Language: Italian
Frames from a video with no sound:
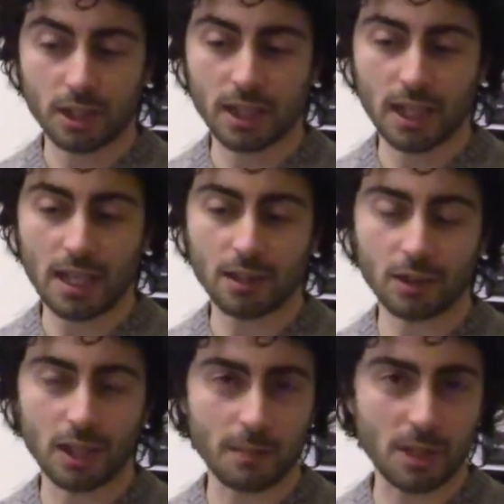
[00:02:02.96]

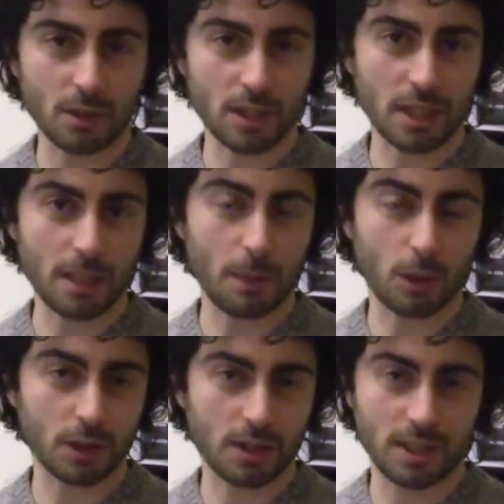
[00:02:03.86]
cercheranno nella migliore delle
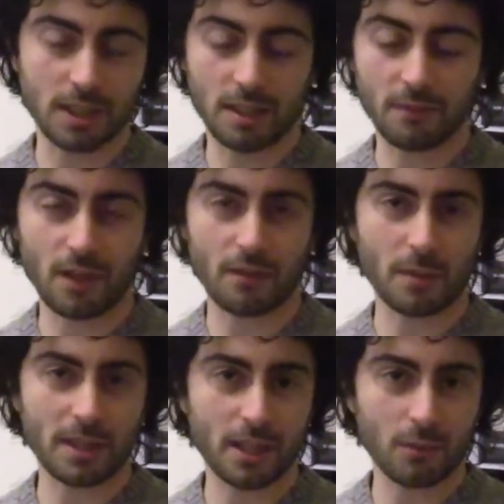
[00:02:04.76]
ipotesi di farvi
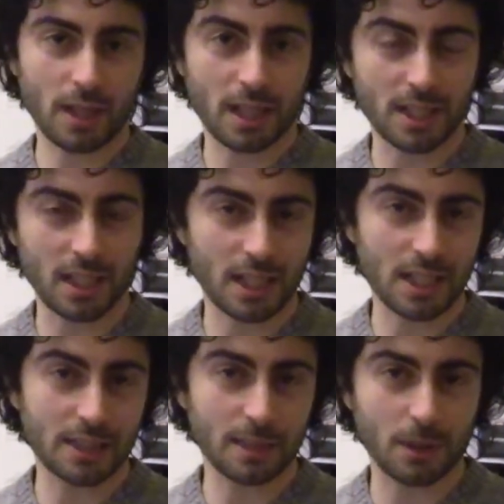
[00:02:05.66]
mandare una catena
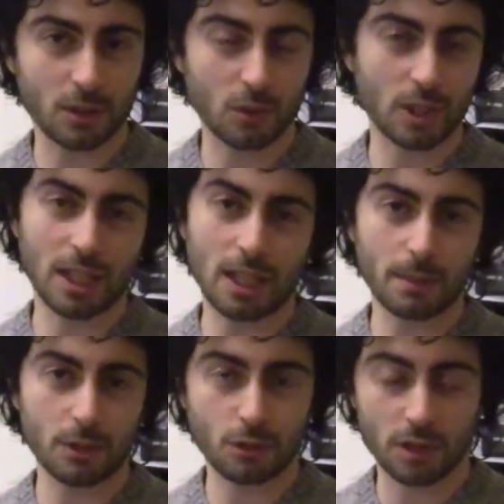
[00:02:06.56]
ad altre persone e nella
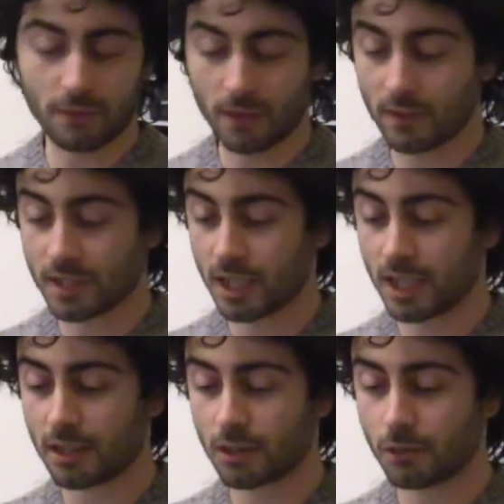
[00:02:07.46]
peggiore di farvi
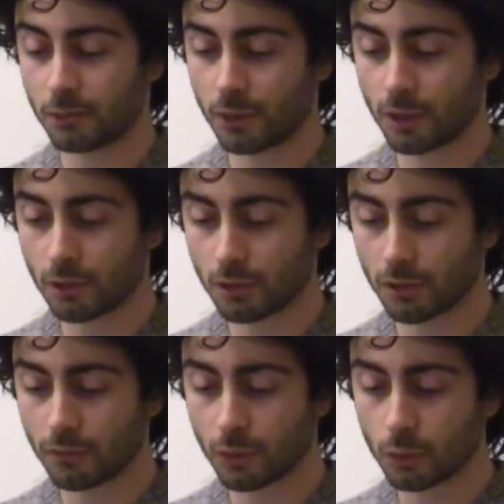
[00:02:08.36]
scaricare software
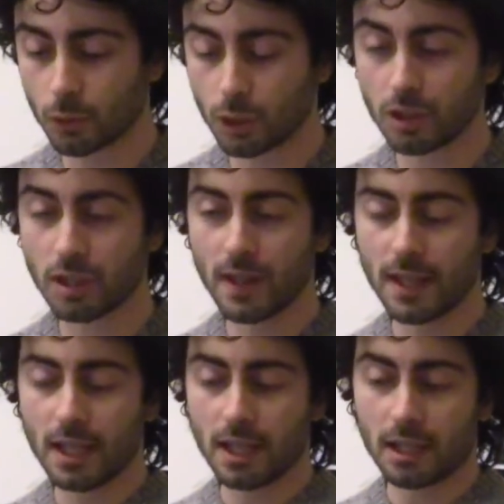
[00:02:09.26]
non voluto.
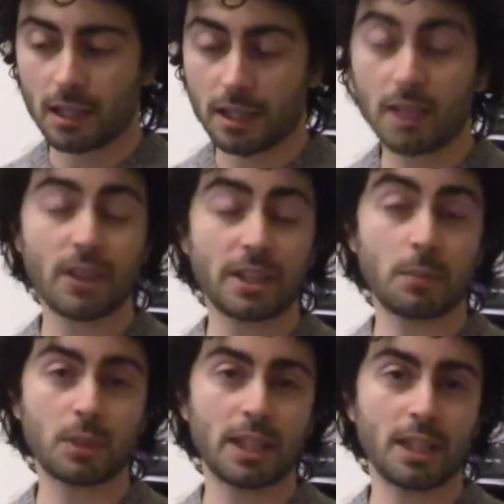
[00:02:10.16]
Eh, nel
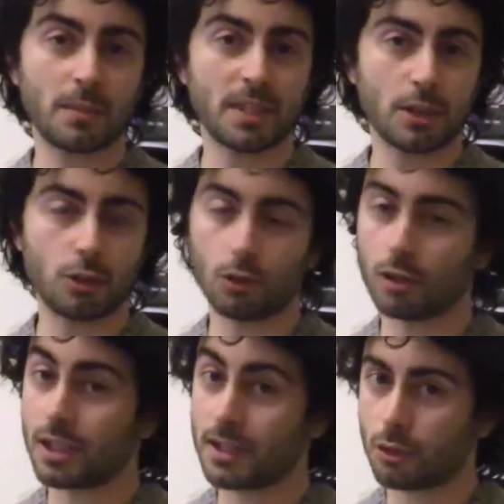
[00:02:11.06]
frattempo Telegram si
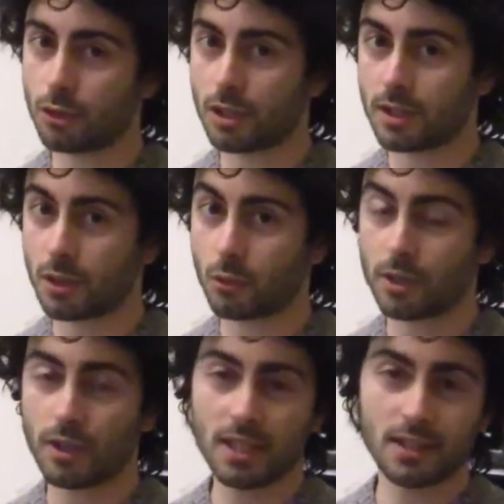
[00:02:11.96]
aggiorna, si aggiorna sia su
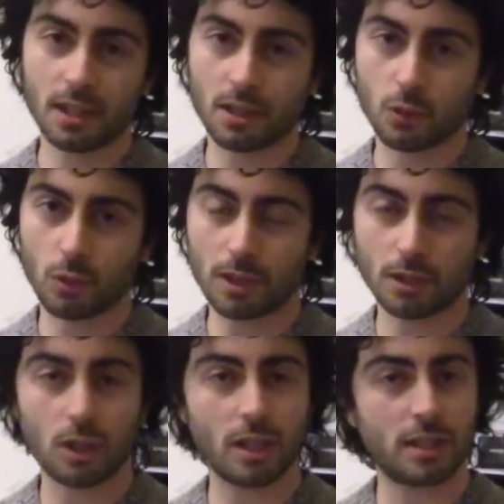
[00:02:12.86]
iOS che su
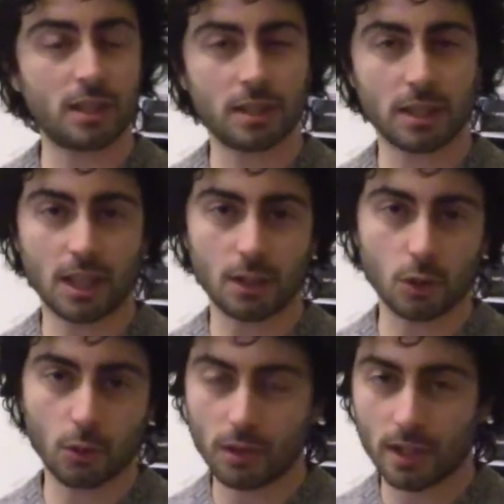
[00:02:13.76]
Android integrando
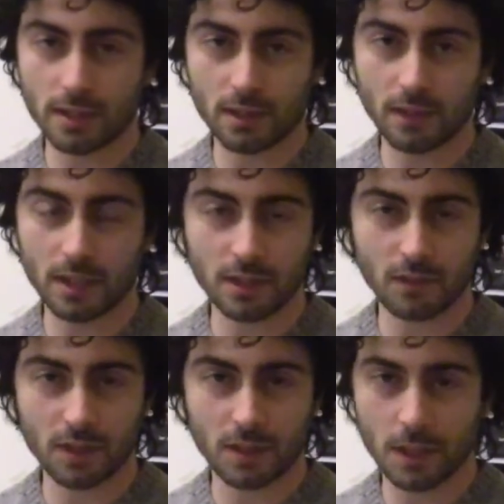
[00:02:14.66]
su iOS vari
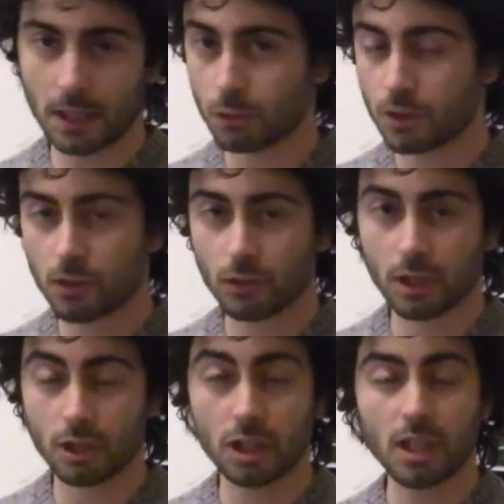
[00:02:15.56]
servizi di cloud
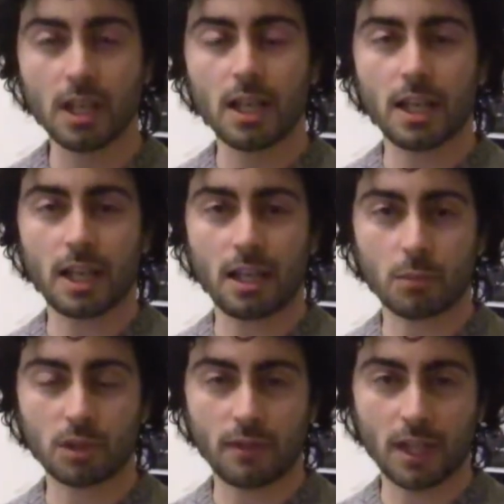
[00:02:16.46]
storage e
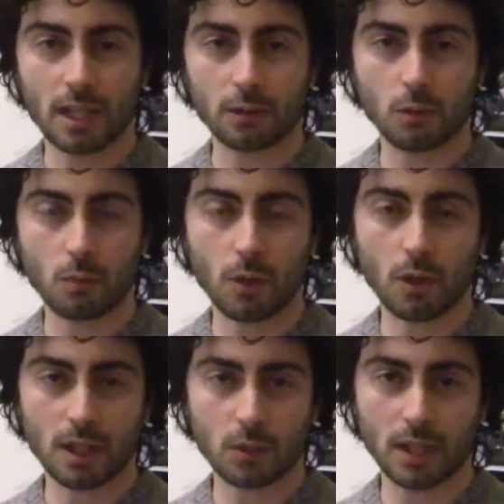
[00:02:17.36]
modificando un
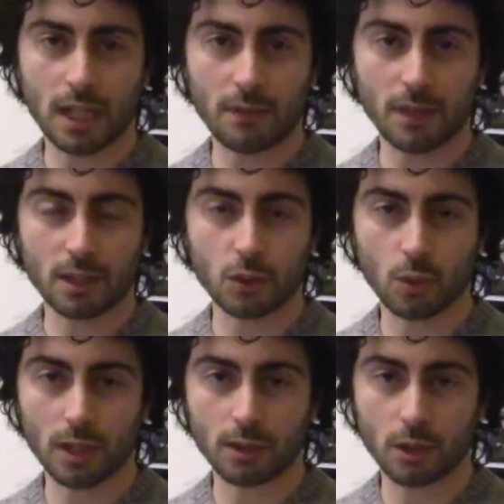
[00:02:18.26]
po' la sua grafica
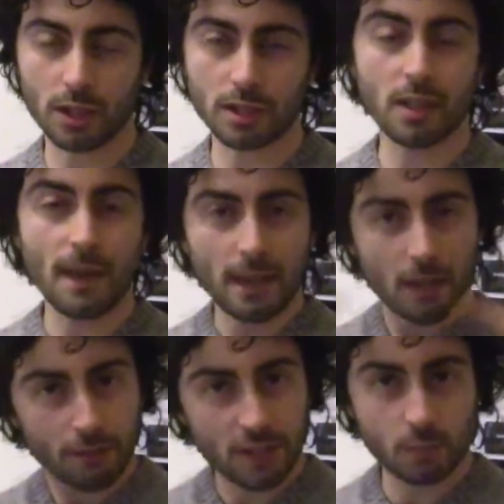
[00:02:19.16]
su Android.
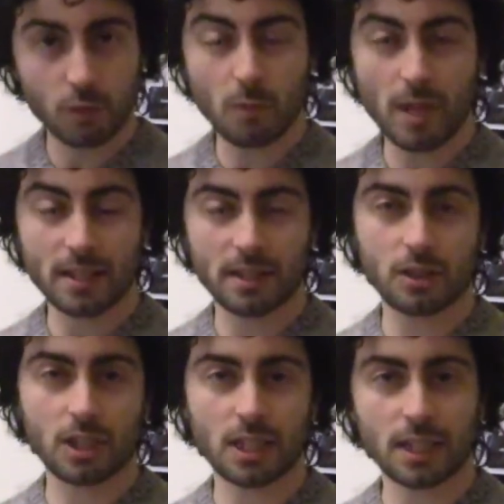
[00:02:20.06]
Facebook
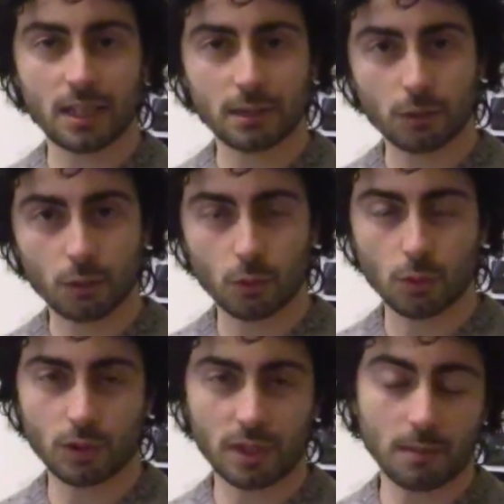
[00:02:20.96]
Messenger dal canto
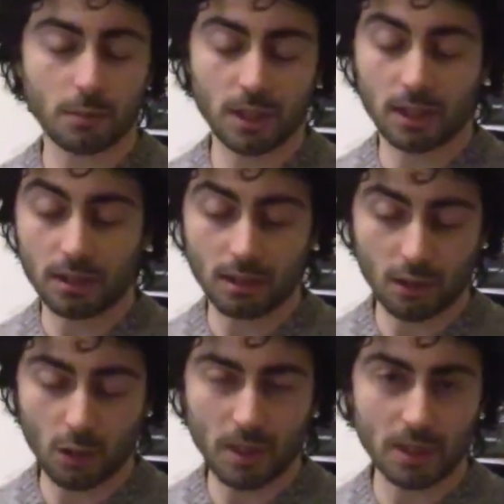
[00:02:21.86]
suo, sempre
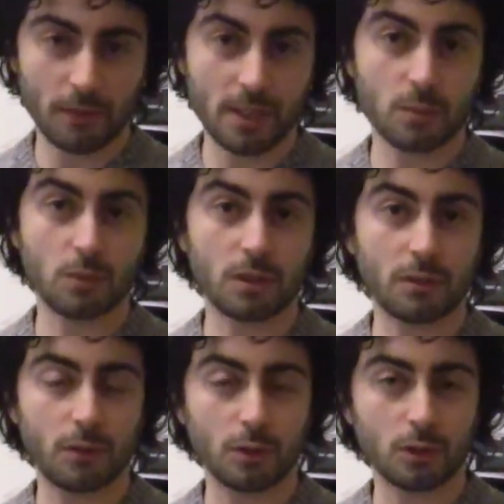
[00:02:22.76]
roba di Facebook
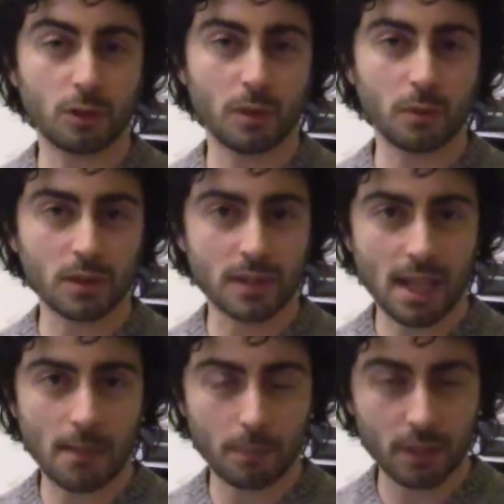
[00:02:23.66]
in fondo come
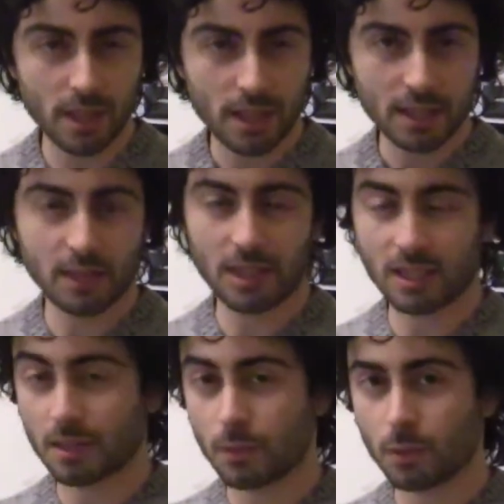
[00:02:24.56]
WhatsApp,
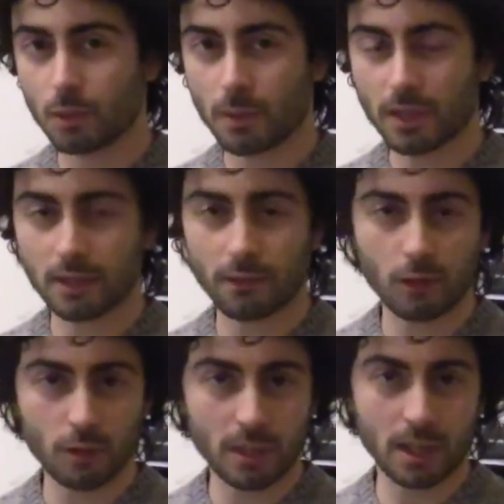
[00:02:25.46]
diventa sempre più una
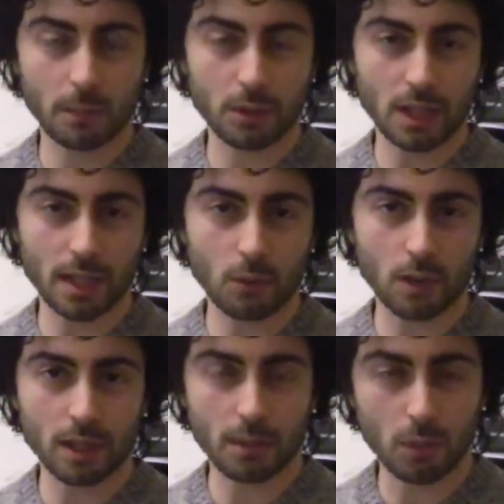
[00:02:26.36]
piattaforma che potrà in
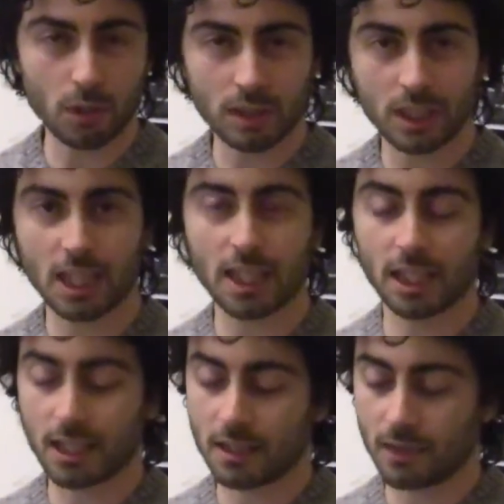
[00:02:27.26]
qualche modo integrare
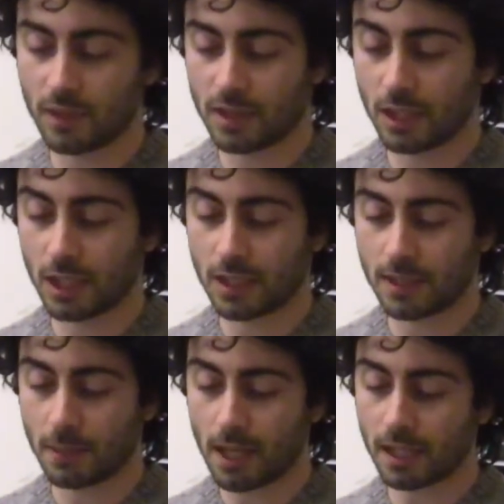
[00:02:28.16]
anche servizi di
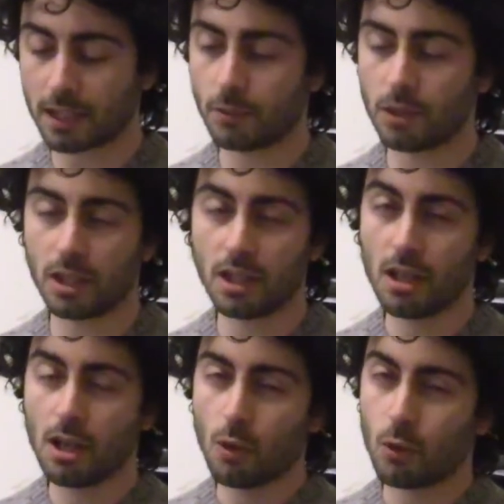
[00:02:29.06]
terze parti, quindi
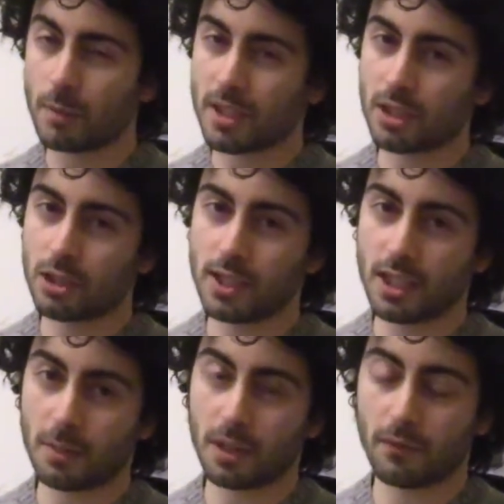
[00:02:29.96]
una
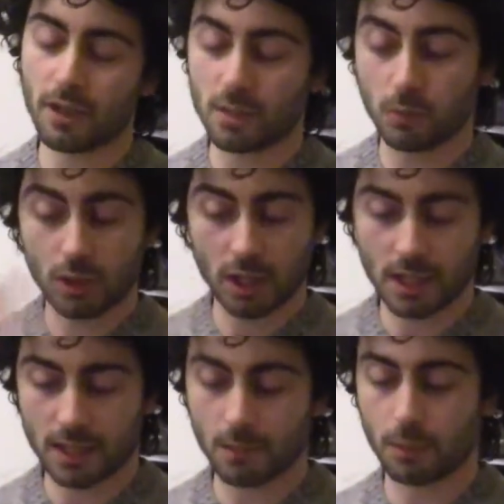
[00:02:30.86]
messaggistica per Facebook
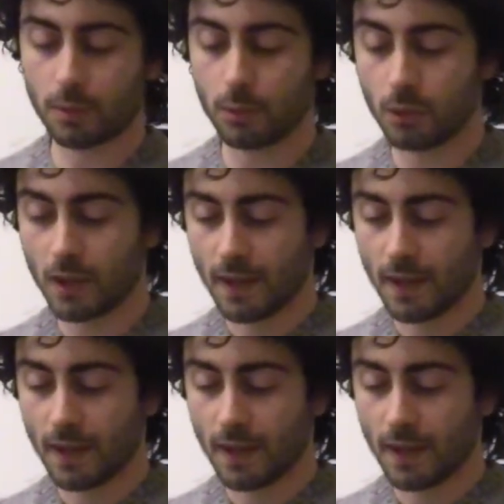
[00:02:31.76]
che è sempre più